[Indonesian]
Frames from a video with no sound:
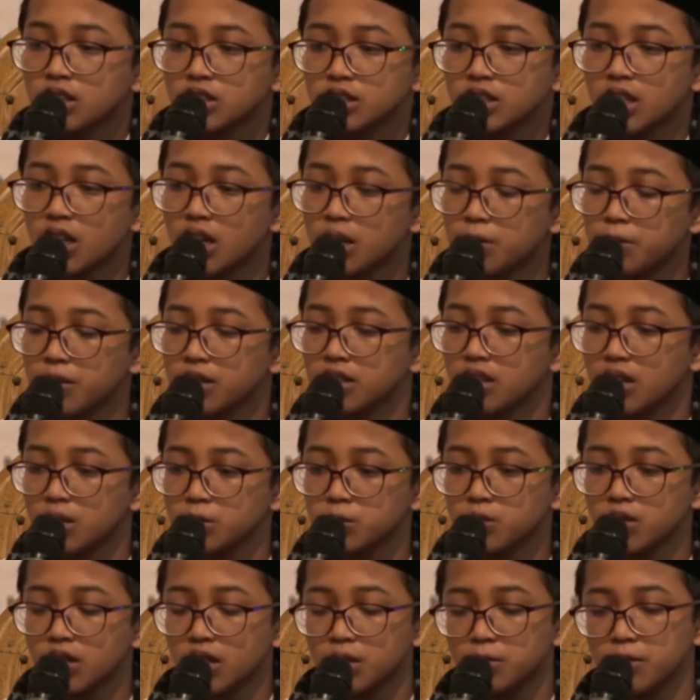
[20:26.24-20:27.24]
sahabat
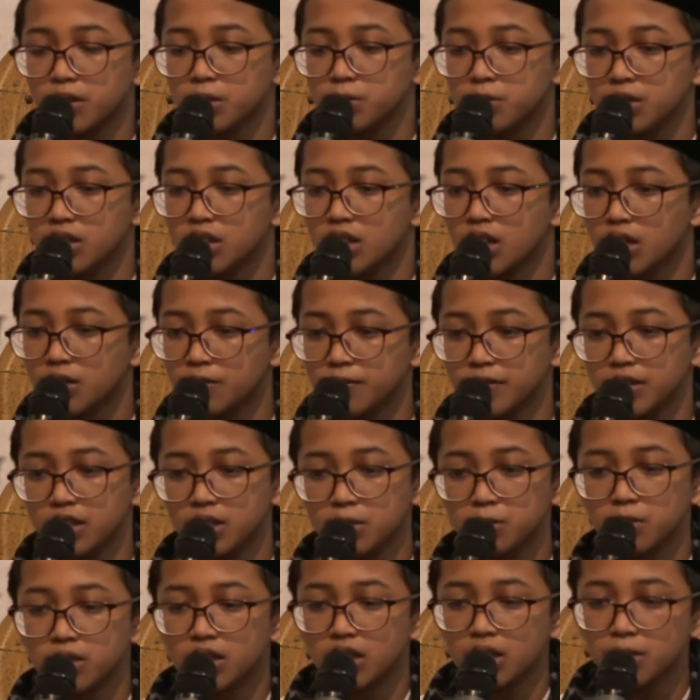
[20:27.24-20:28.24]
Abdurrahman bin Auf ini
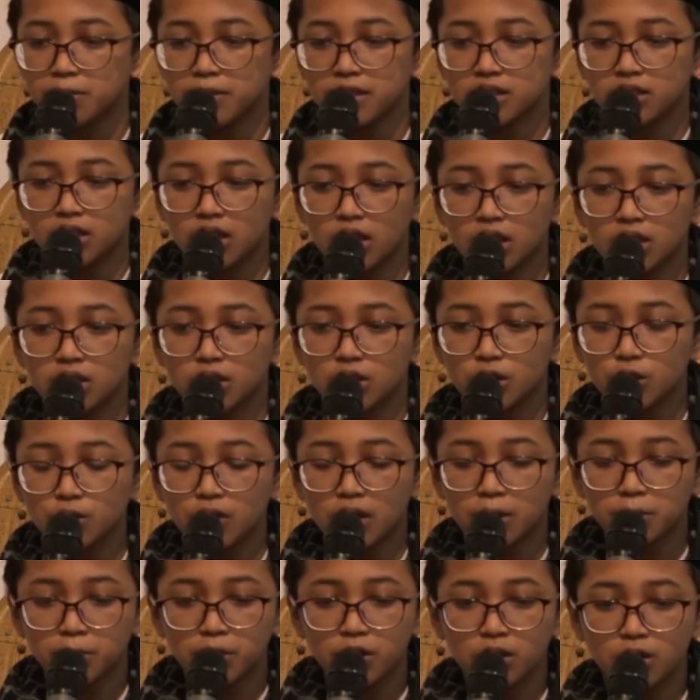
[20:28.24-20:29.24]
mendapatkan 20
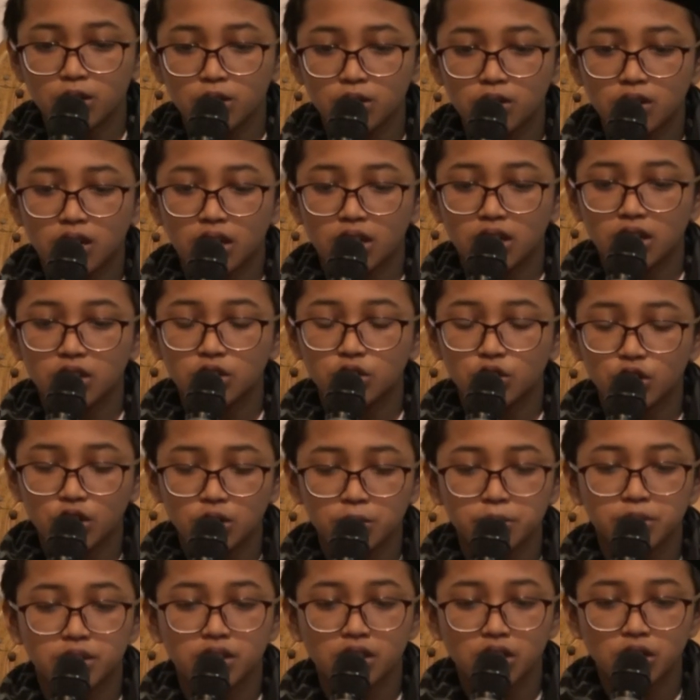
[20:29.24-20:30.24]
luka yang
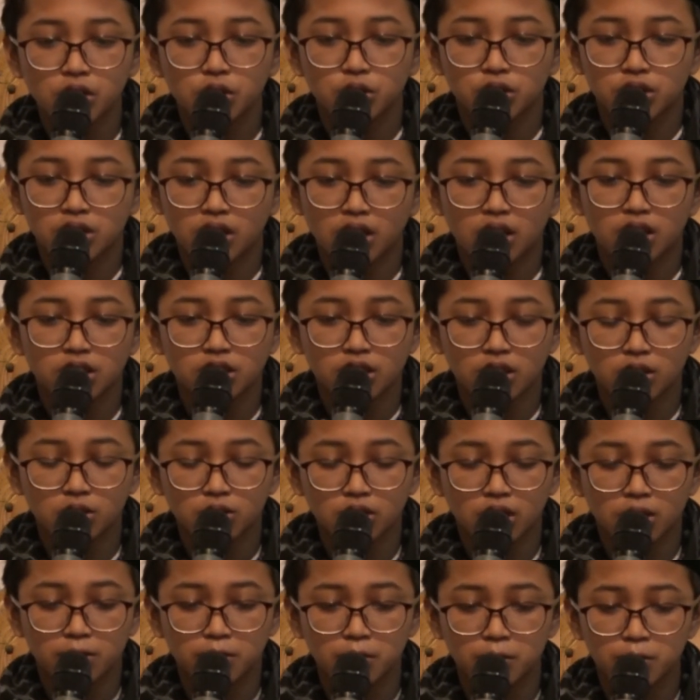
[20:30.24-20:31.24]
cukup serius, salah
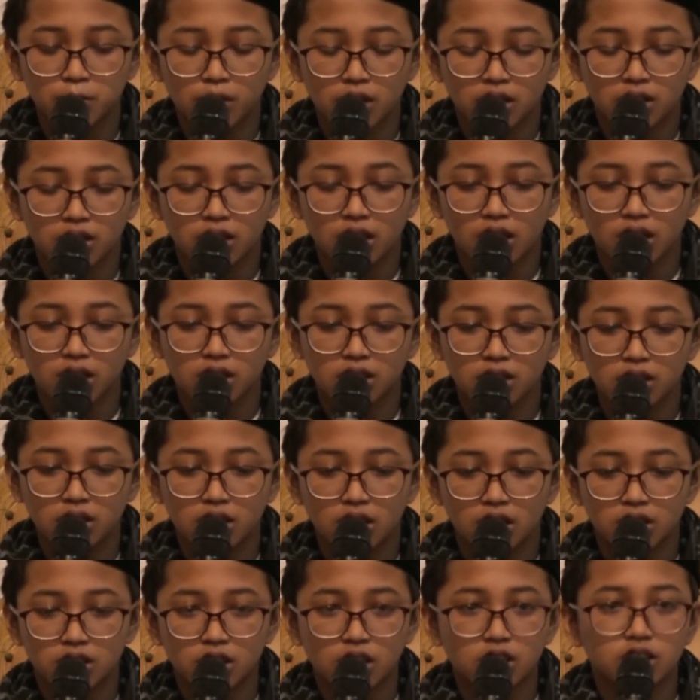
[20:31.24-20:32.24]
satunya membuat
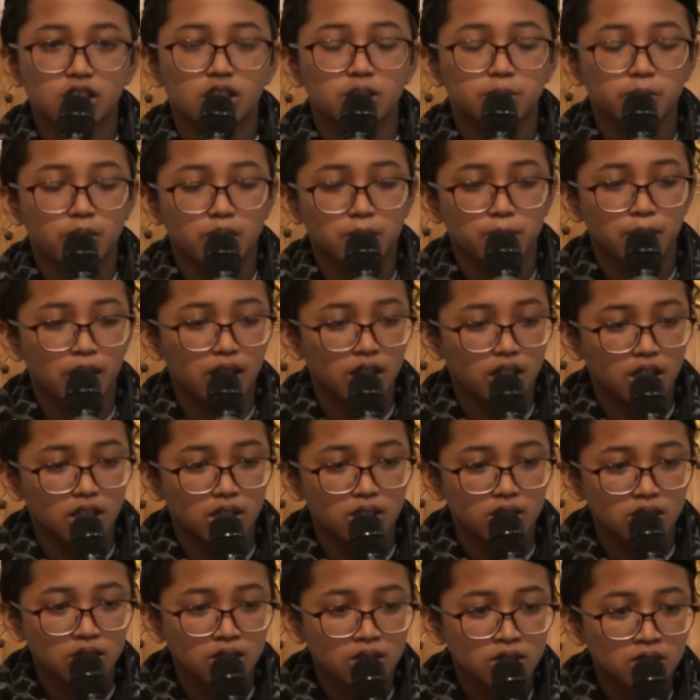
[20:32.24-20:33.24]
kakinya cacat
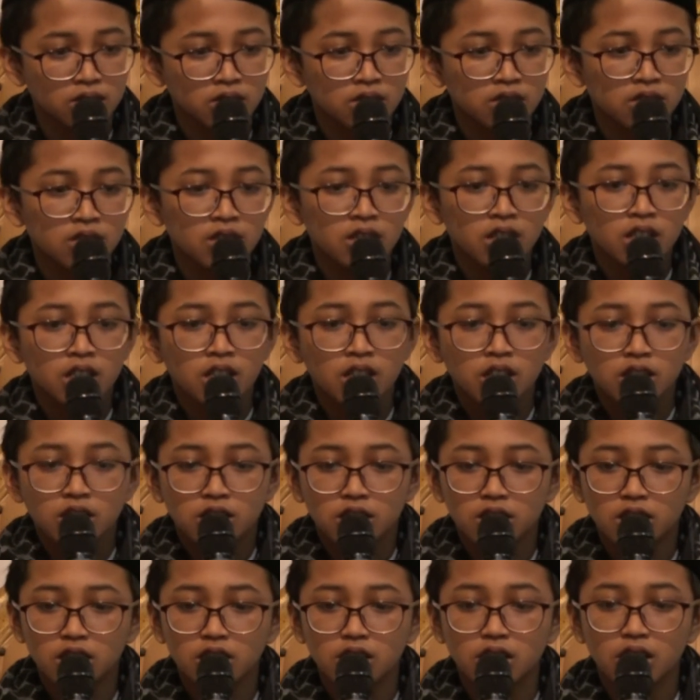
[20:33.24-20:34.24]
permanen.
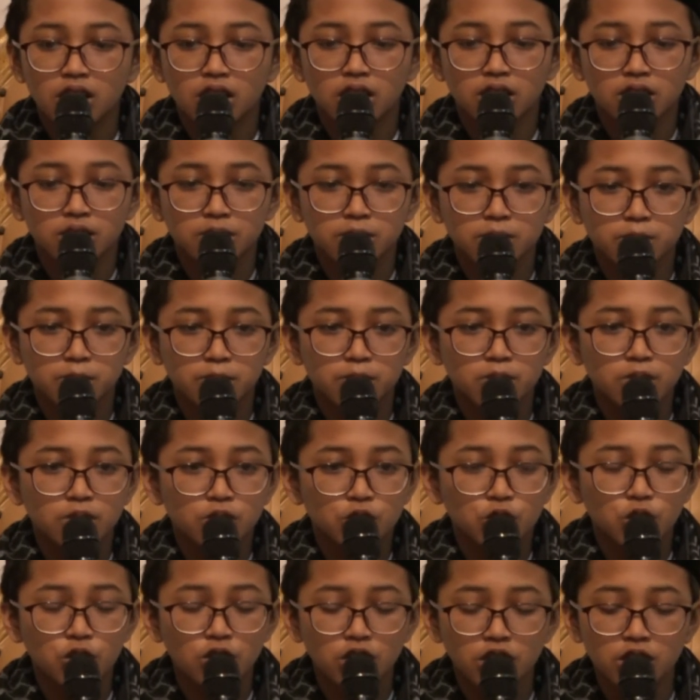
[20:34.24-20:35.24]
Tidak
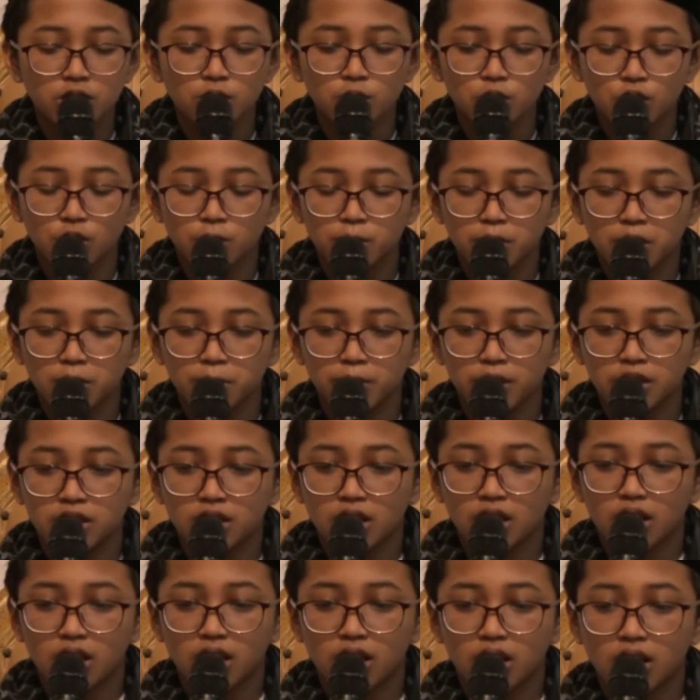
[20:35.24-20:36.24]
sulit untuk
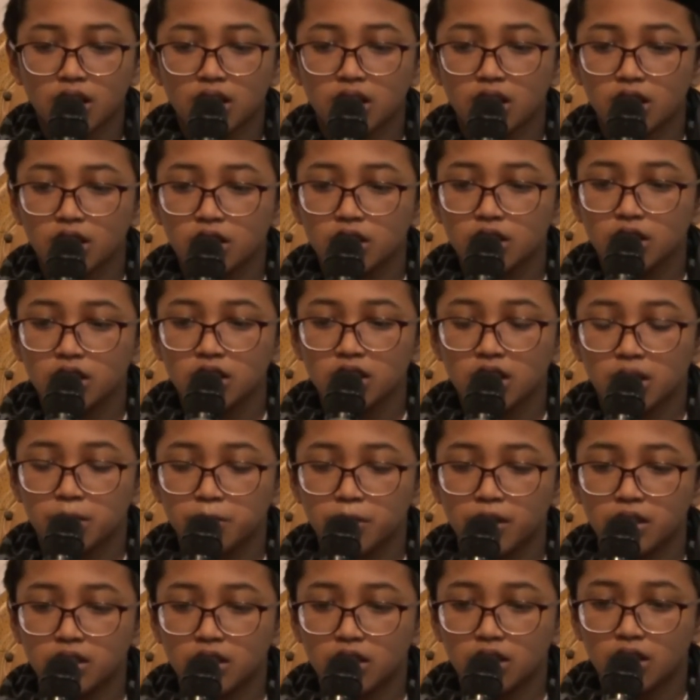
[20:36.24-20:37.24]
berbicara karena giginya
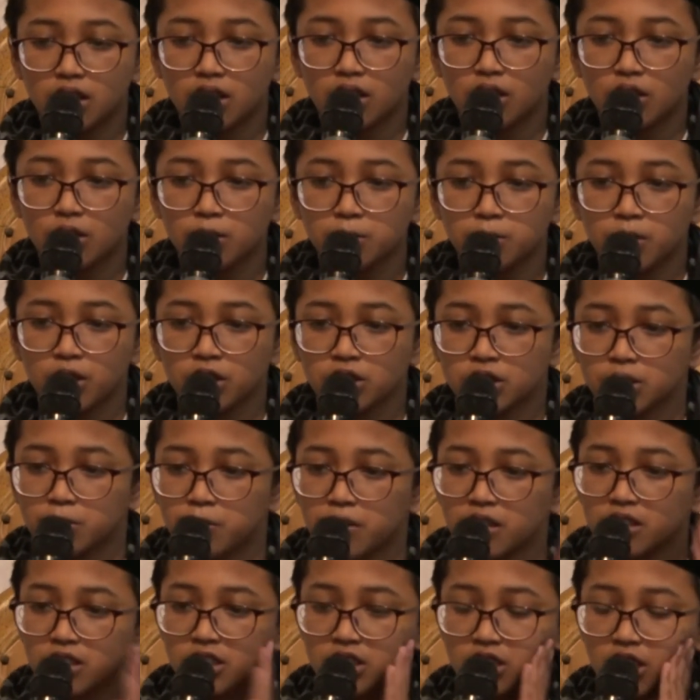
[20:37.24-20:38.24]
banyak yang ompong
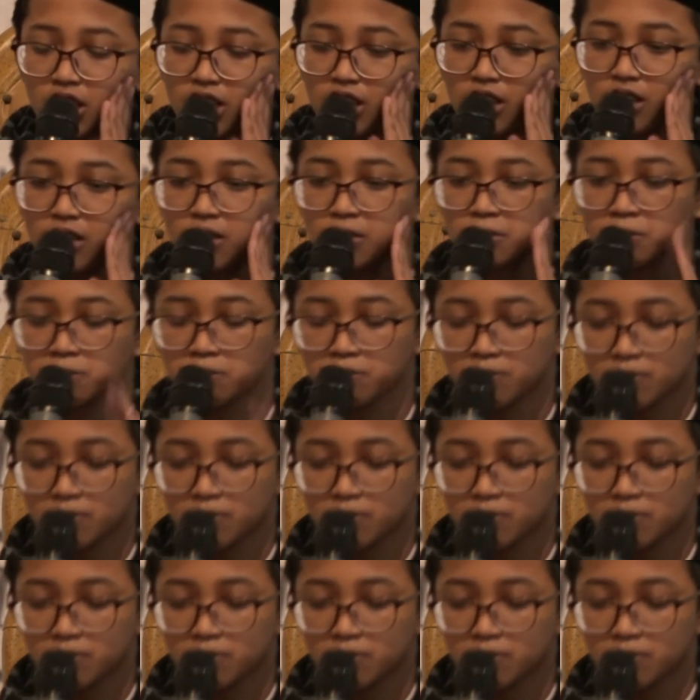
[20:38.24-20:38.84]
seperti saya.